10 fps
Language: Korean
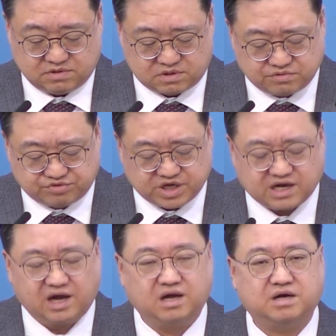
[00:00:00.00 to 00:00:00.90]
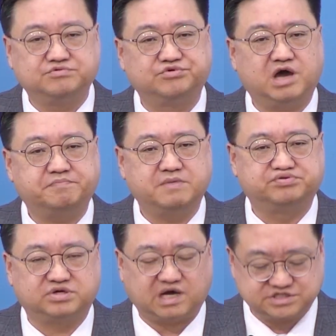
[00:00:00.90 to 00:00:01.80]
여러분 우리가 우리 앞에
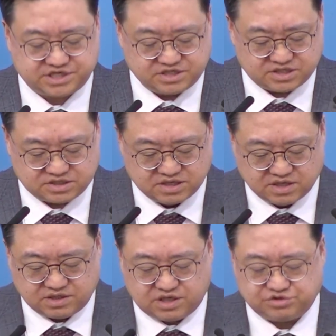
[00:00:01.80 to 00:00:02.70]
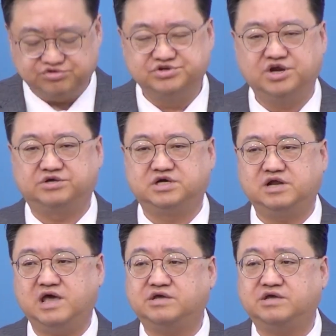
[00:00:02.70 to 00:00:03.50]
불어닥치는 이 흉년을